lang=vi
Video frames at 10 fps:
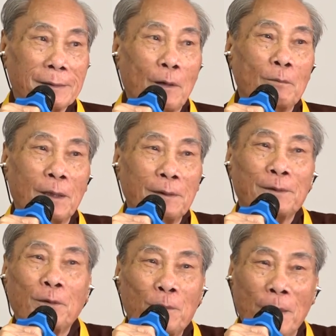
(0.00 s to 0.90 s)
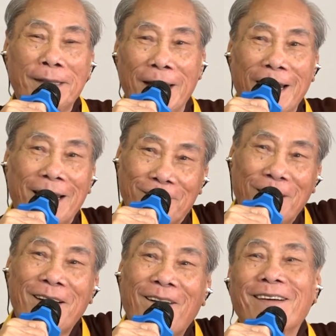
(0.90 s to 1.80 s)
công đức tôi mới về
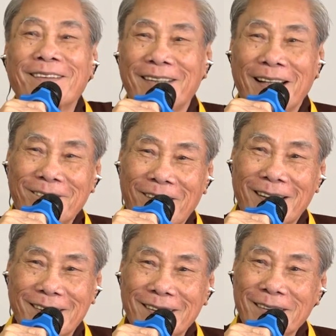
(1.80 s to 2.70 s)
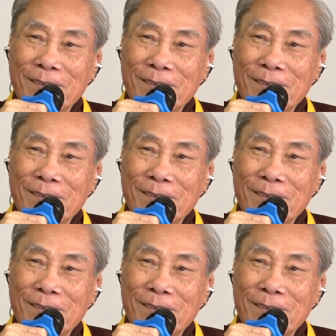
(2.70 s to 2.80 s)
bên đó tôi thành Phật,